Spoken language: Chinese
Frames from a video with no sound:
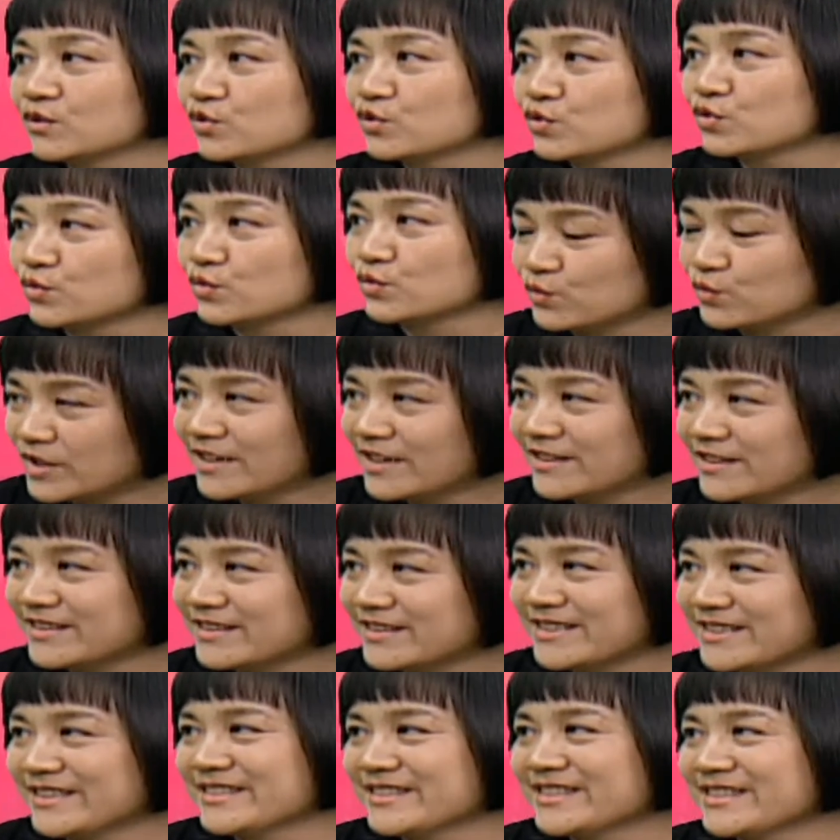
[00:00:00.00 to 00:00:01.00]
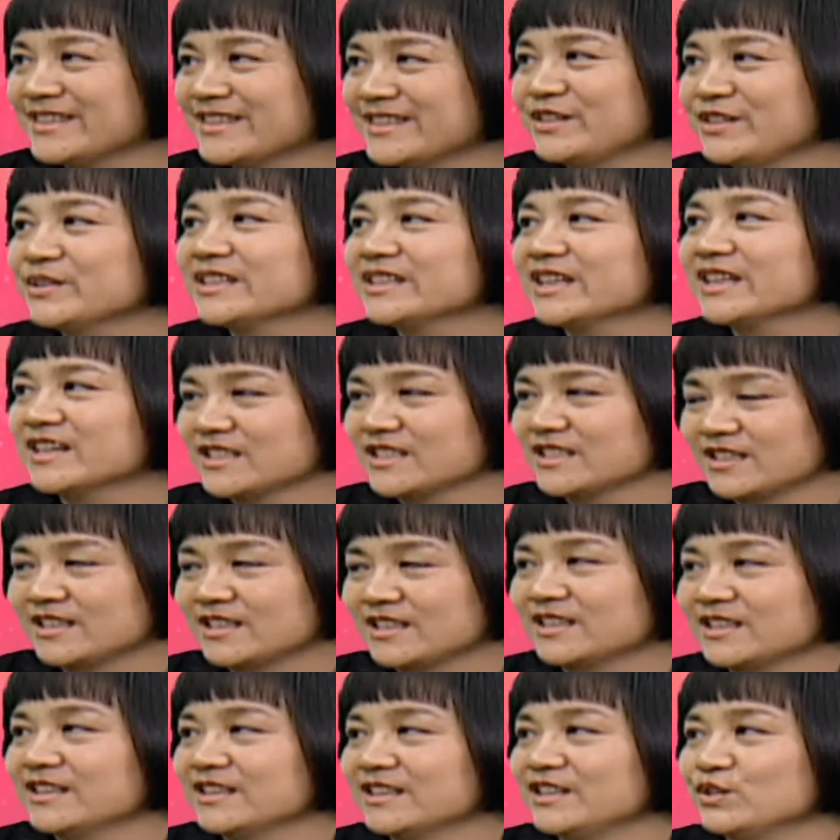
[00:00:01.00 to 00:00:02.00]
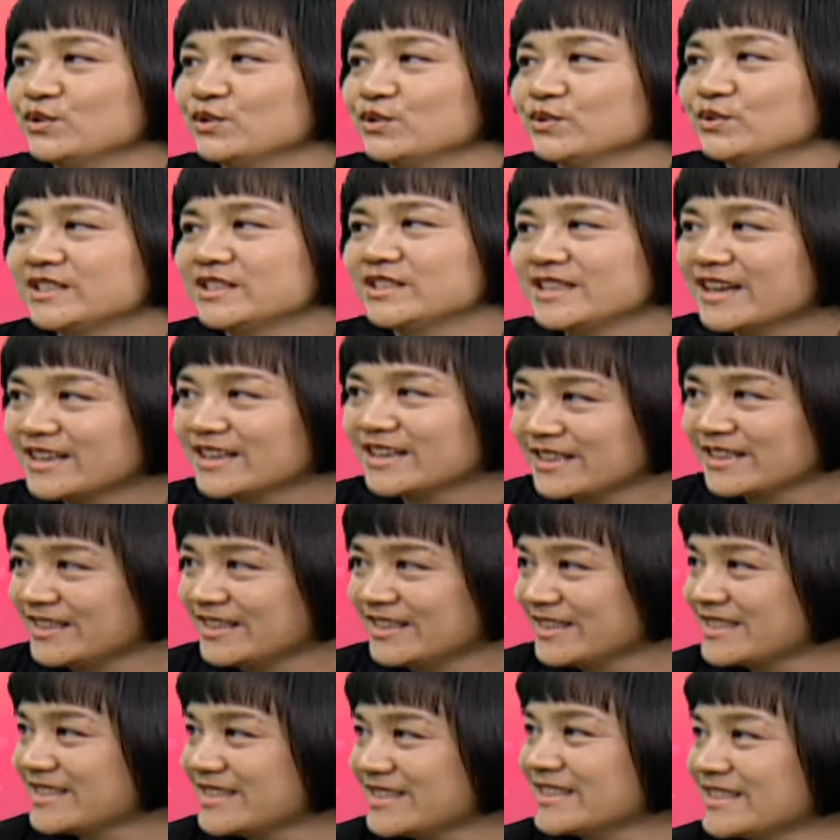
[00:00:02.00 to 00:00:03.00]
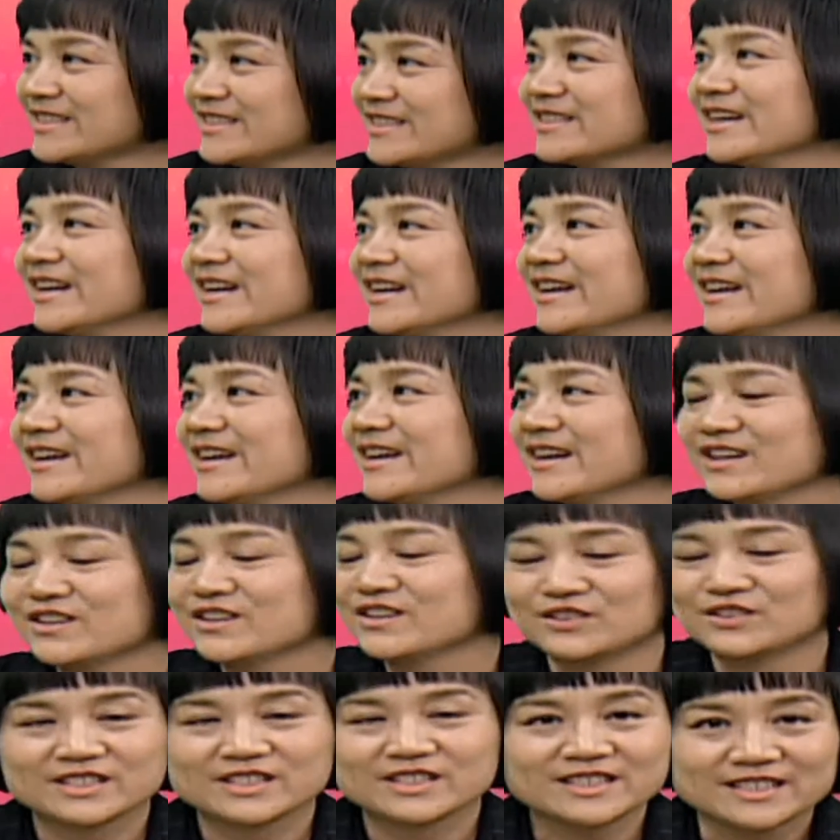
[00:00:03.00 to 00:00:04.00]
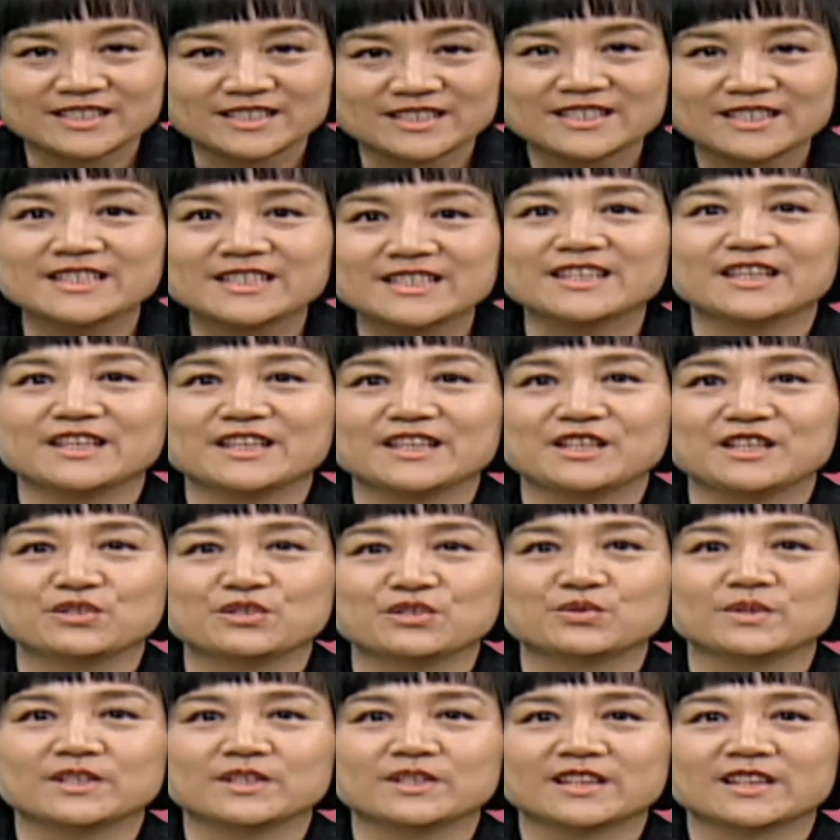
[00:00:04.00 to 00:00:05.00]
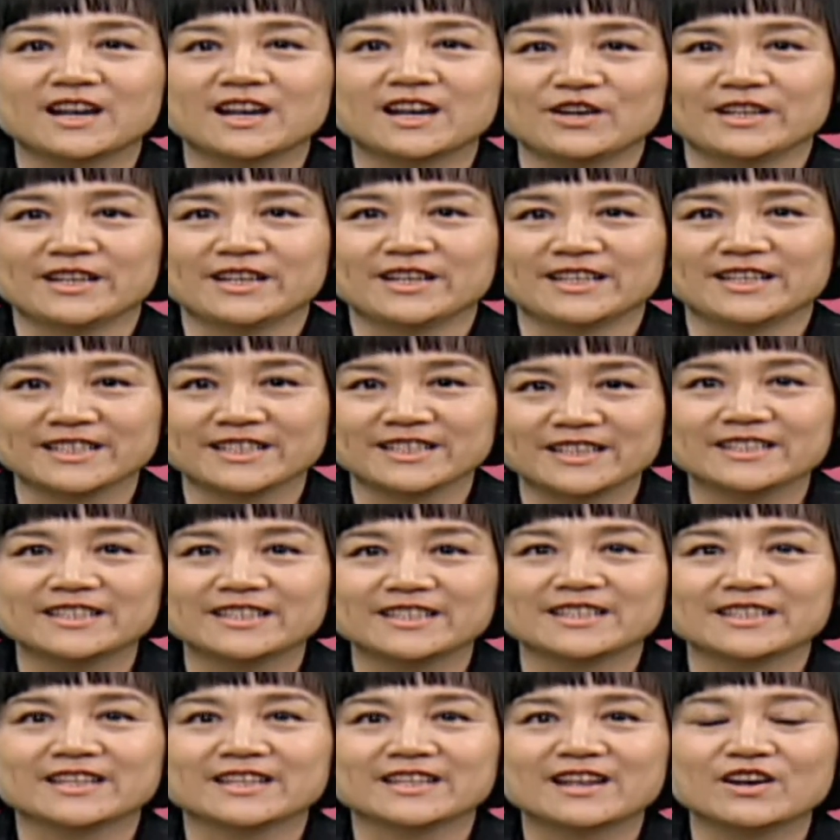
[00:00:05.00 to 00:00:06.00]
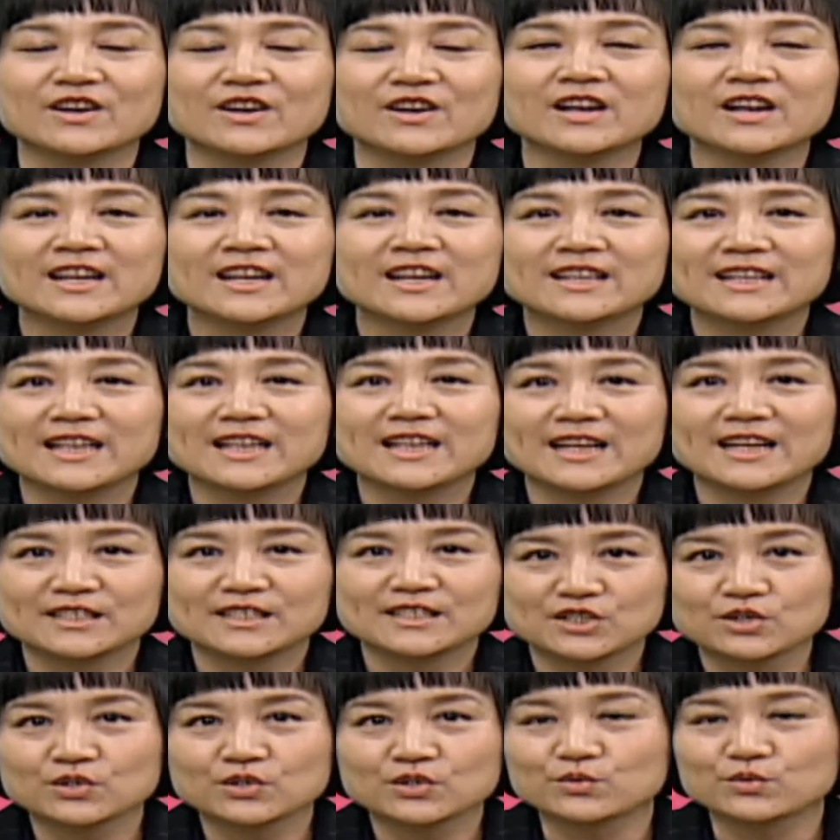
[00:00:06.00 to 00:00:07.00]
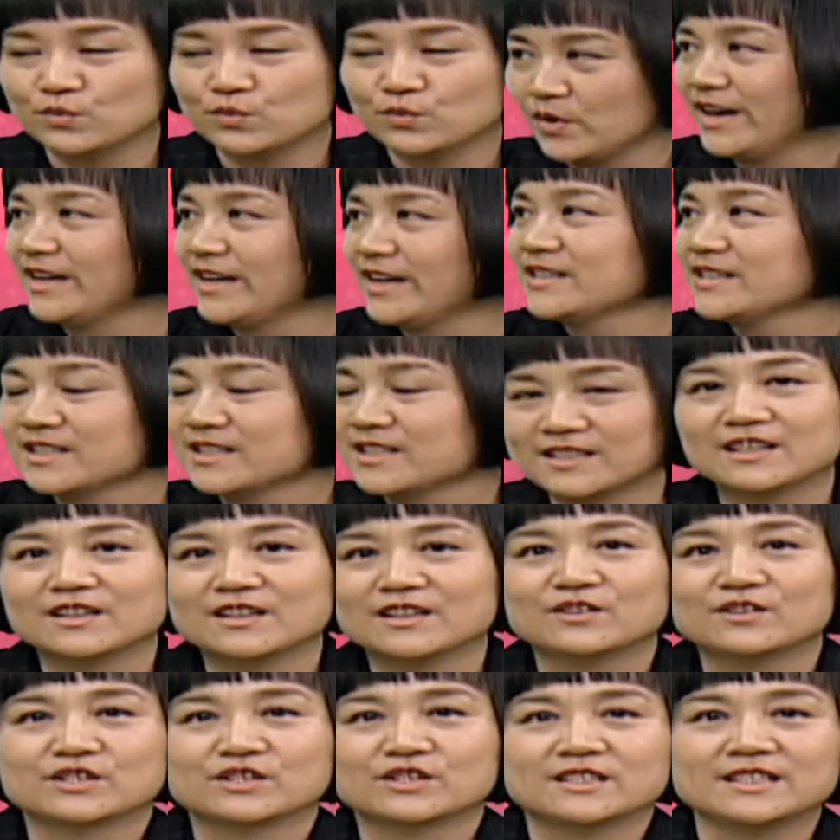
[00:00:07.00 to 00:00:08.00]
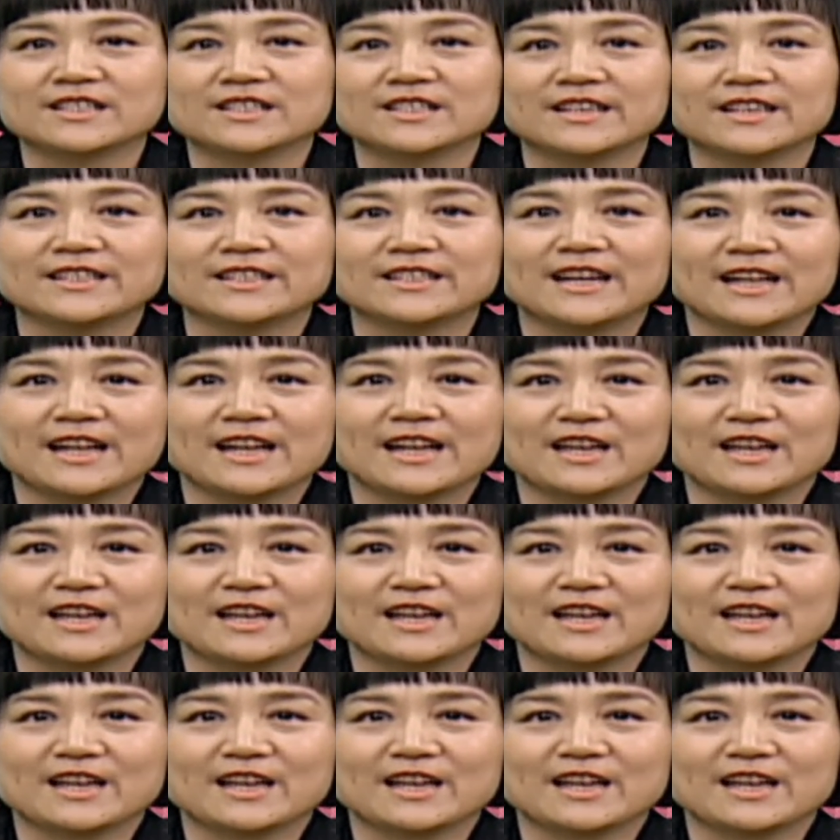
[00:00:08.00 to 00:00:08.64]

主要的角色，因为当时可能有家庭的期待啊，哈，经济的因素的考量等等，哈，那就我和陈老师这一代来